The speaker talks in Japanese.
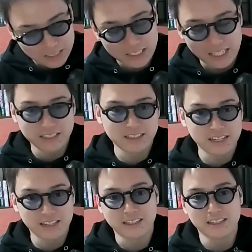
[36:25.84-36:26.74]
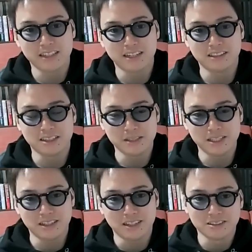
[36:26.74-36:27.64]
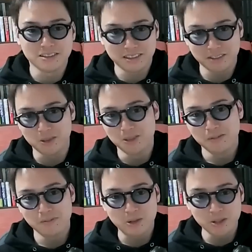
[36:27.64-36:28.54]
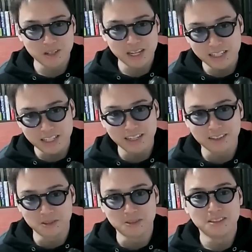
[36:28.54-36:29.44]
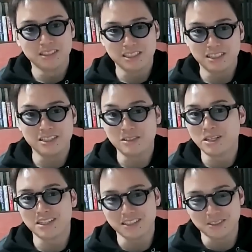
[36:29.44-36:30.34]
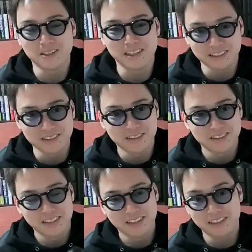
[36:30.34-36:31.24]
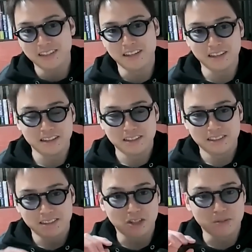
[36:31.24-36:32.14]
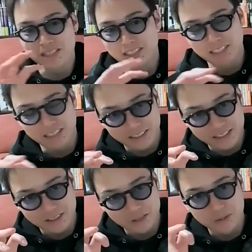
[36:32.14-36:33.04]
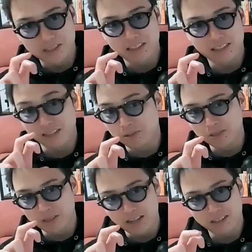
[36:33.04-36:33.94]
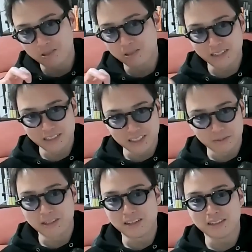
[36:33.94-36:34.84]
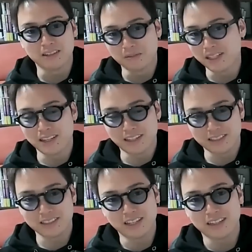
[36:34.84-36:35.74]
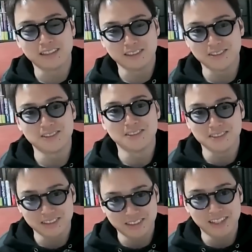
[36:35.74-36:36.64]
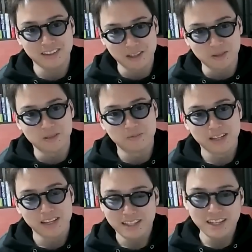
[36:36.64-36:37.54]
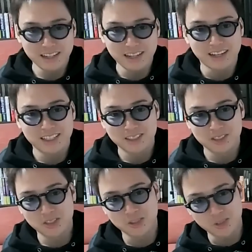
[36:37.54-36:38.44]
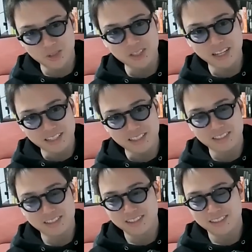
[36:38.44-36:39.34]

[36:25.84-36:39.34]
実際にできたかできなかったかみたいな書くんですけど、まあこれの乖離があると言われたりするわけですよ。なんで、例えば1時間でできると思ってたものが、こんな2時間もかかってんのみたいな話になったりするんですけど、なんか、ちょっとぐらい、